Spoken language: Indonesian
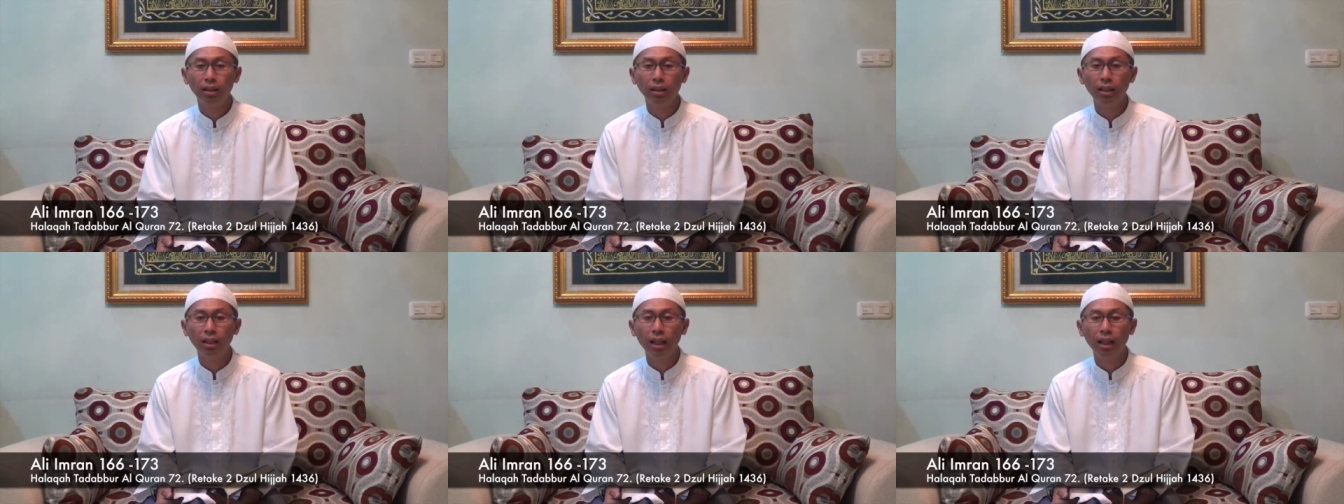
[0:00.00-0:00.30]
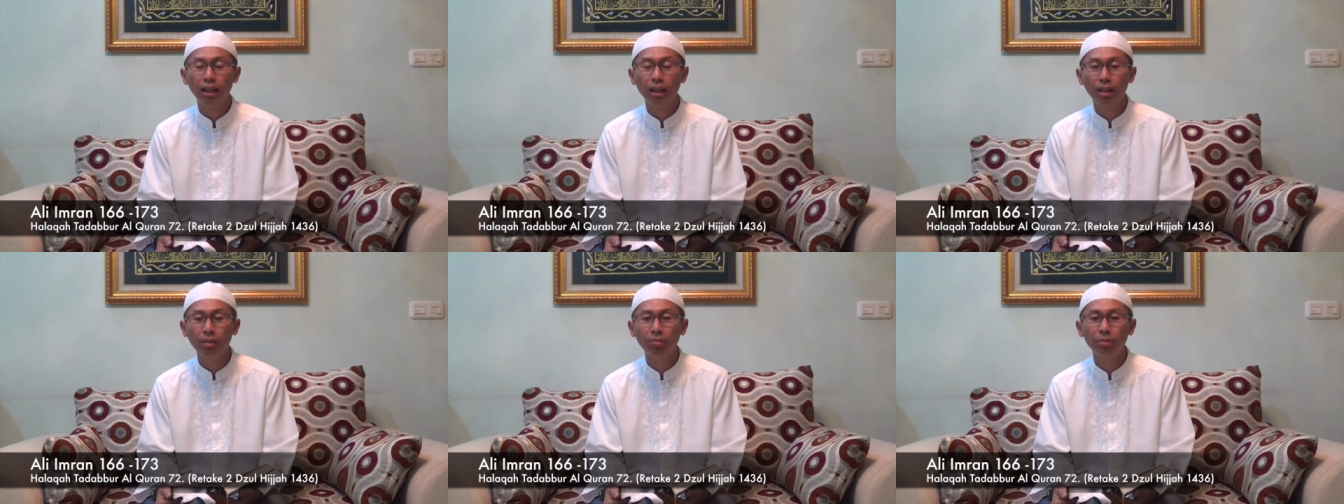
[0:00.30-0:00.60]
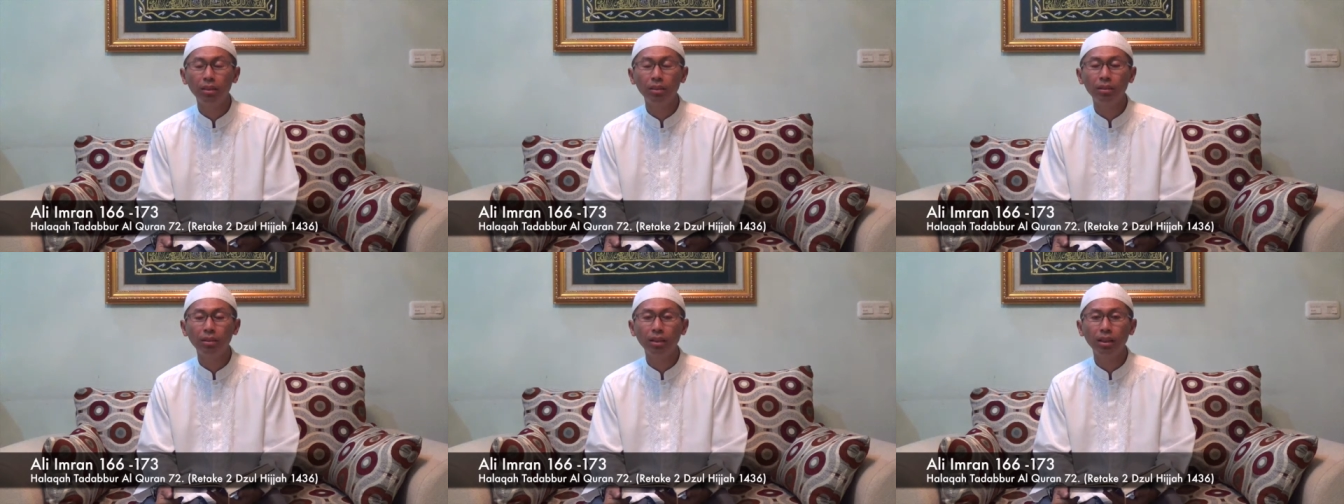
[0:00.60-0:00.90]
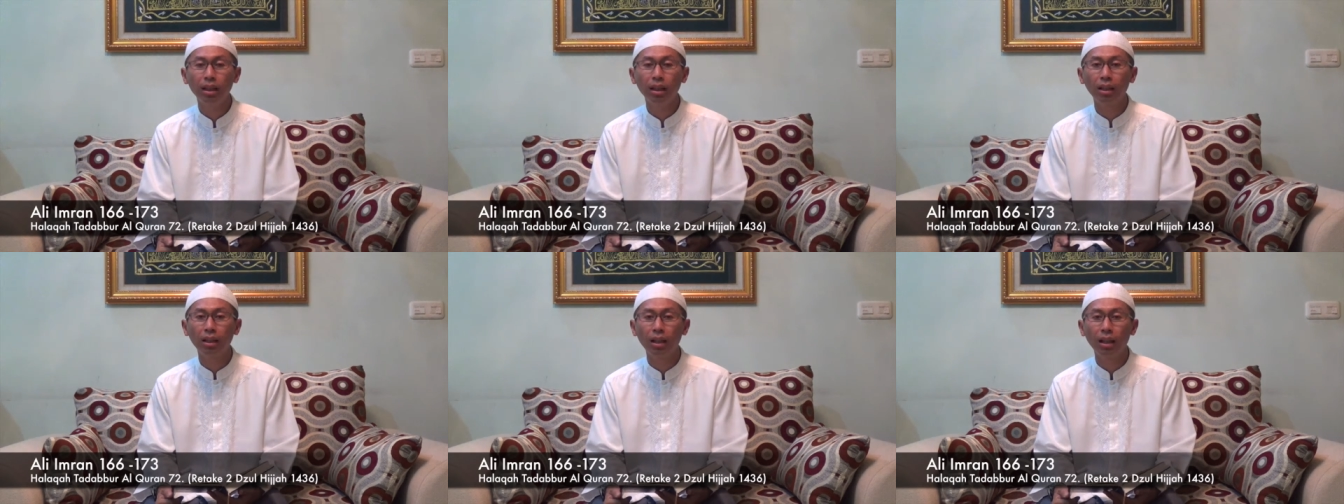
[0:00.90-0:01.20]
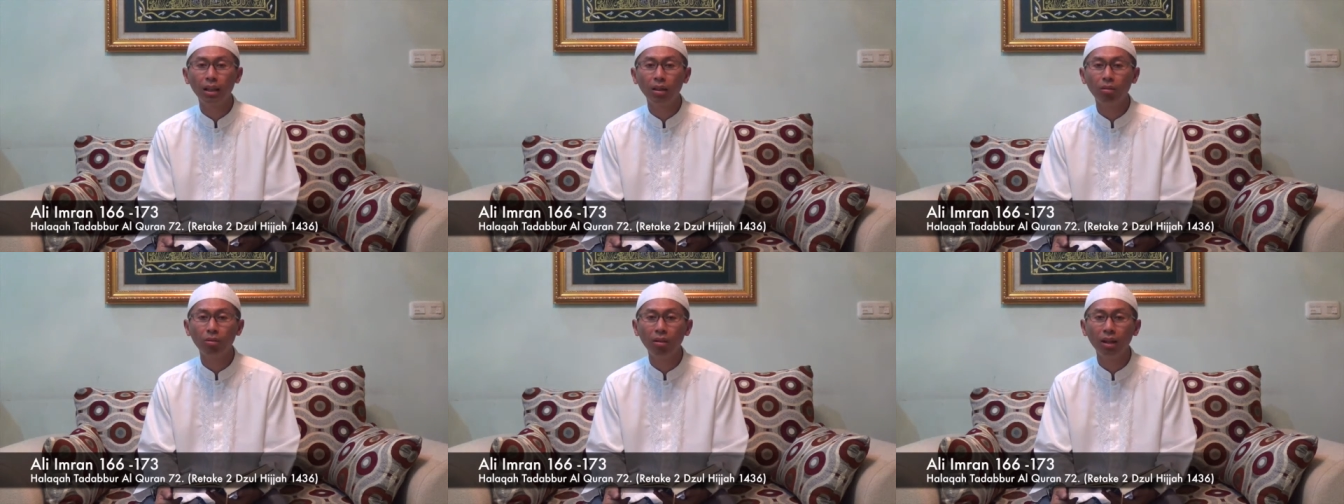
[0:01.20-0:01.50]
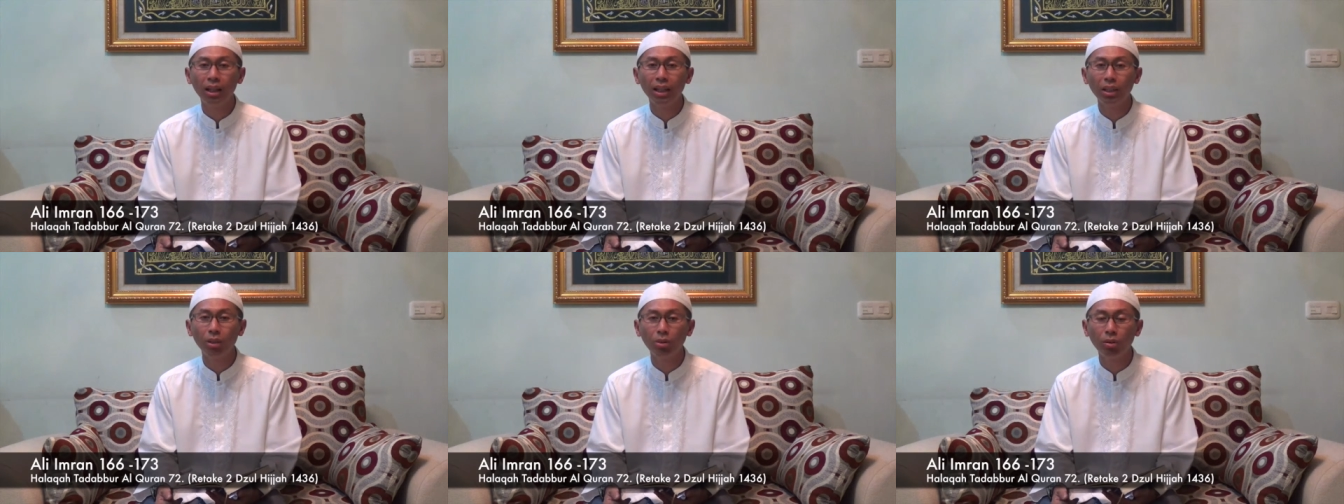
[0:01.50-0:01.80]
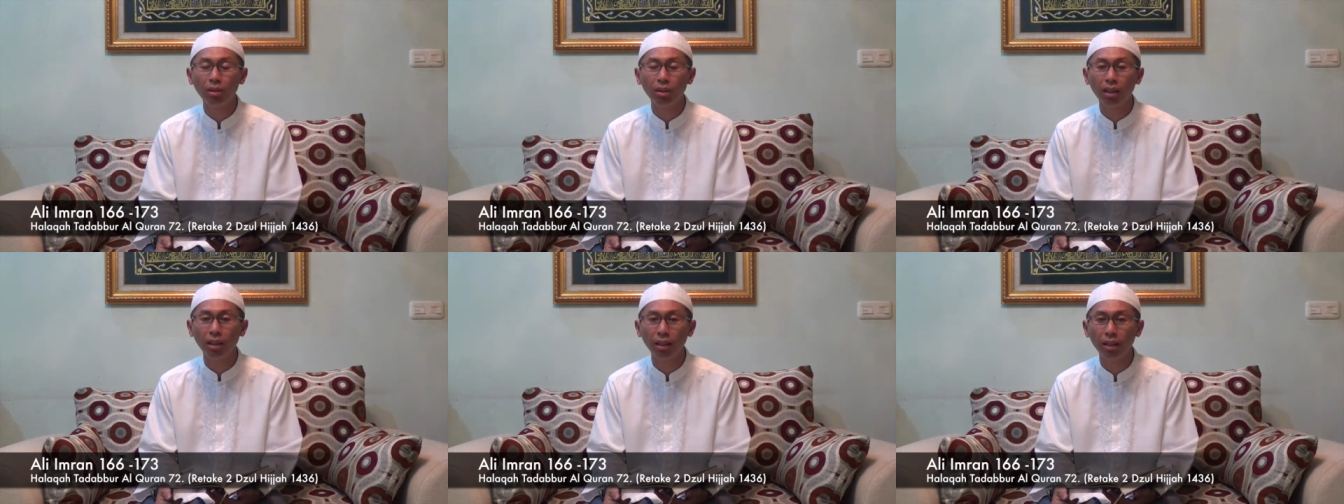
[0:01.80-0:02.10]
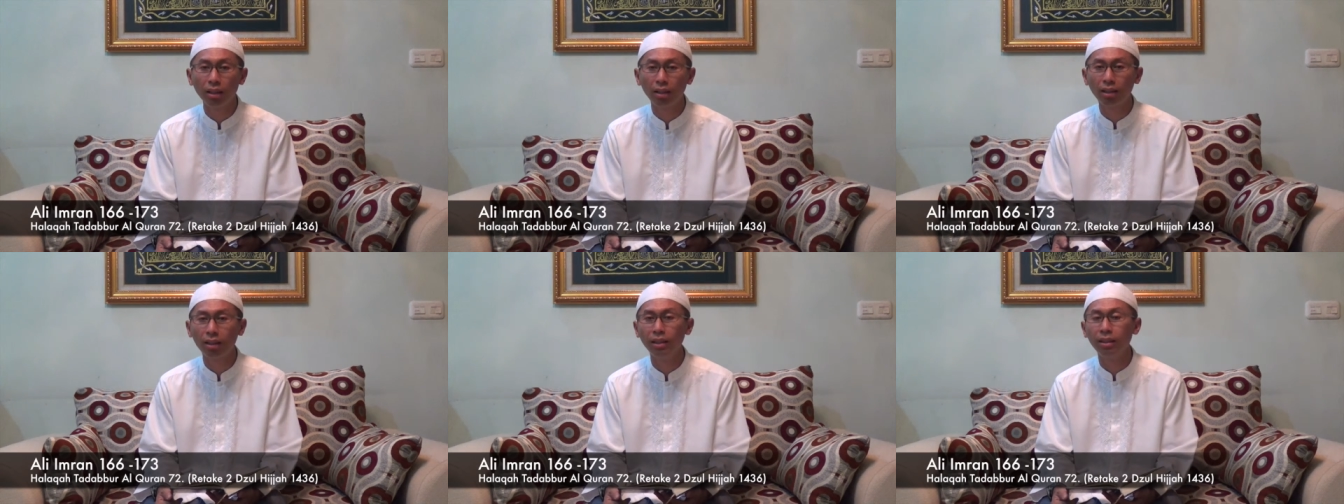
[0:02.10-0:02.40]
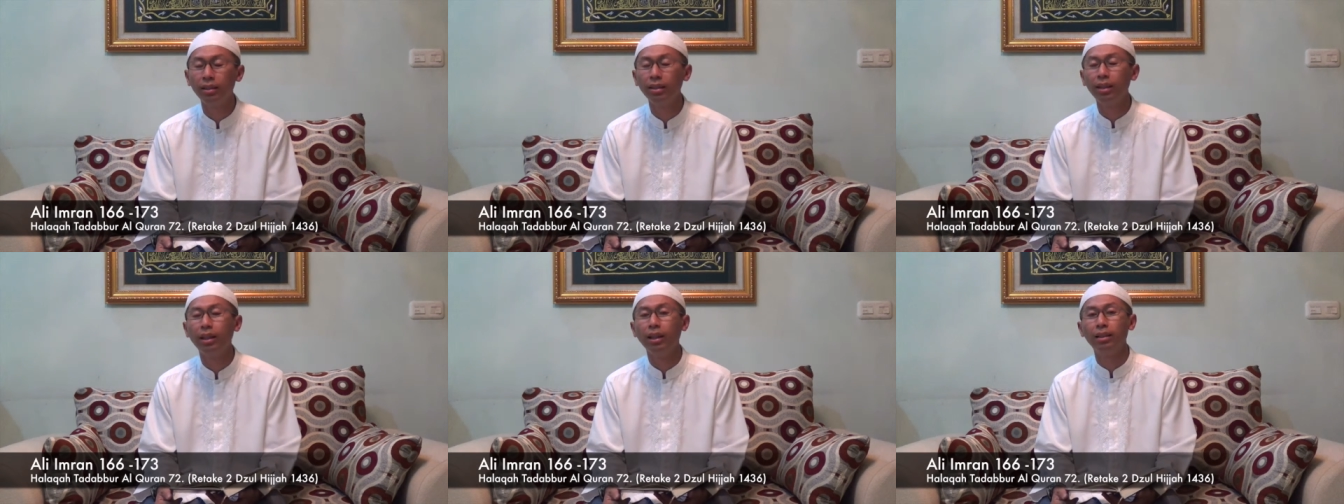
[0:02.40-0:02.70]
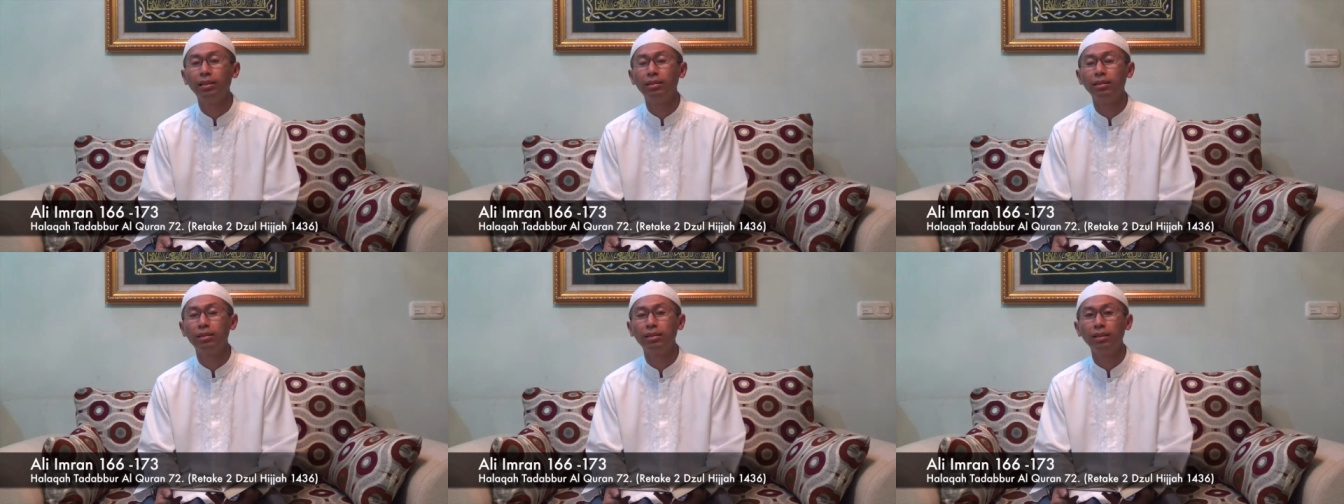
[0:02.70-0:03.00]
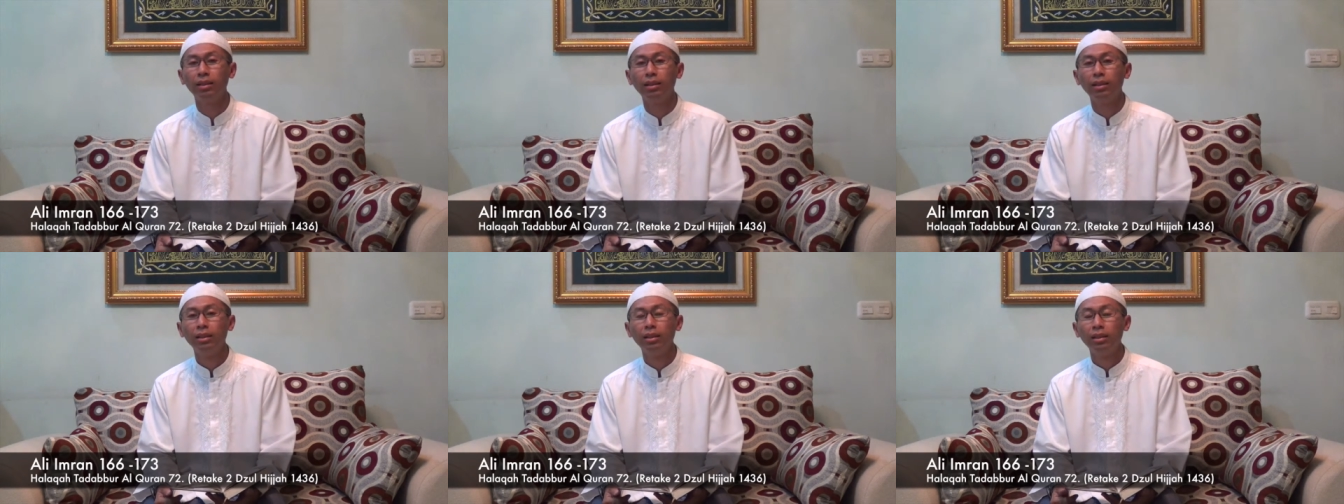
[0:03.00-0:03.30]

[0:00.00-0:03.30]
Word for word: Liya'lam di sini adalah waliyuzhir linnas